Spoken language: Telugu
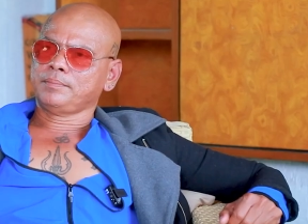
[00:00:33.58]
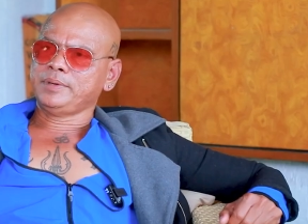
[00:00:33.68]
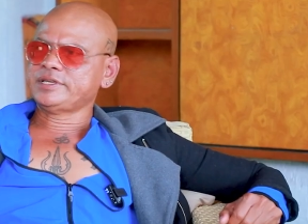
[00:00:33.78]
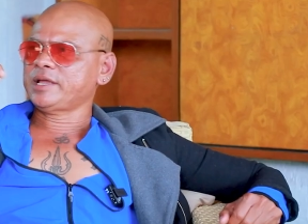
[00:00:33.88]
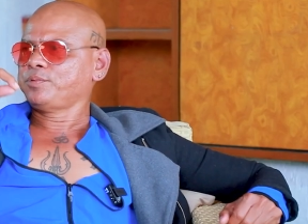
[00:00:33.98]

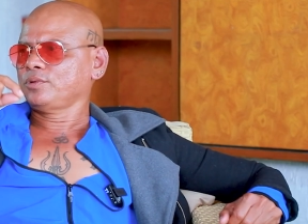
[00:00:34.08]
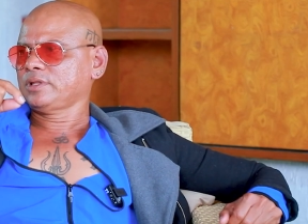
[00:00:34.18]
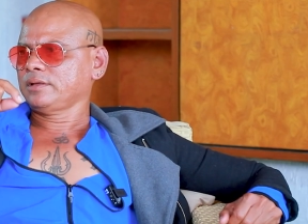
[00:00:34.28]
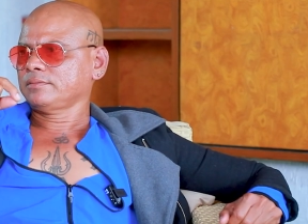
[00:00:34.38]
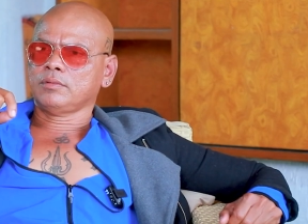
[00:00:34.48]
బీజేపీ
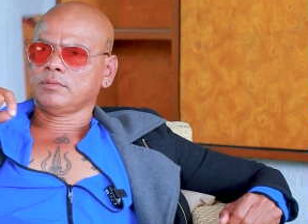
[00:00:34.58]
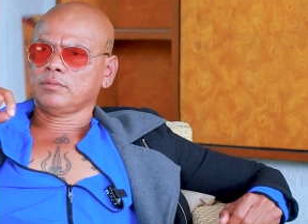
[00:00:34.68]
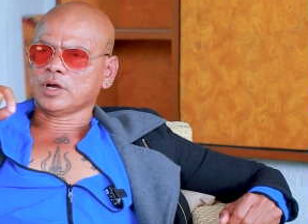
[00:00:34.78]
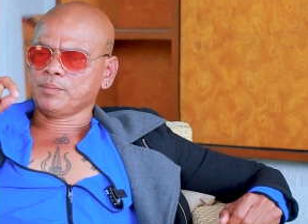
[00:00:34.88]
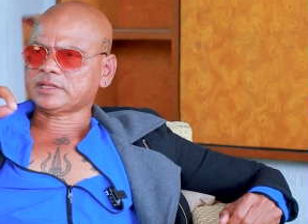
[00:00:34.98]
ఉంది
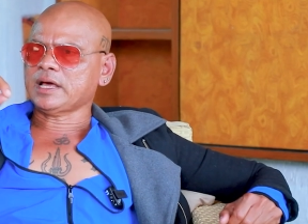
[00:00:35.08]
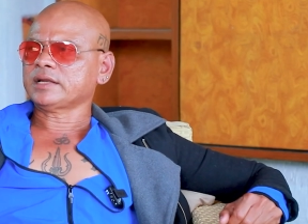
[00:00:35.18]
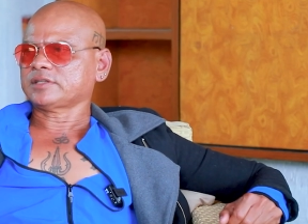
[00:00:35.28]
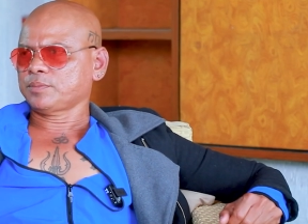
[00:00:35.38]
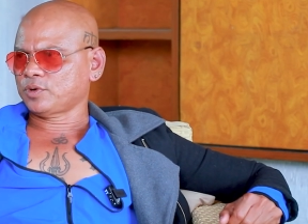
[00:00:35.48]
ఒక
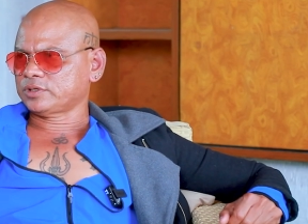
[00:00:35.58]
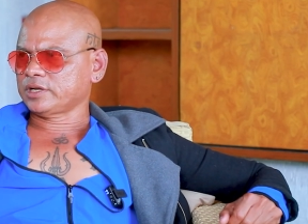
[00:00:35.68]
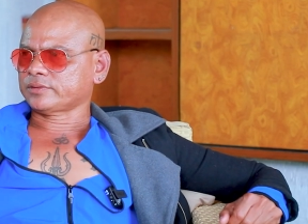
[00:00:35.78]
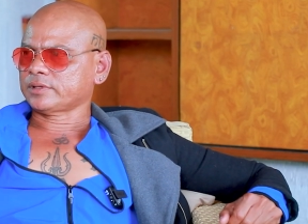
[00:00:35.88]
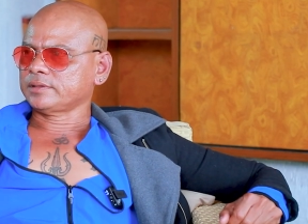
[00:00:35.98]
మతానికి సపోర్ట్ చేస్తుంది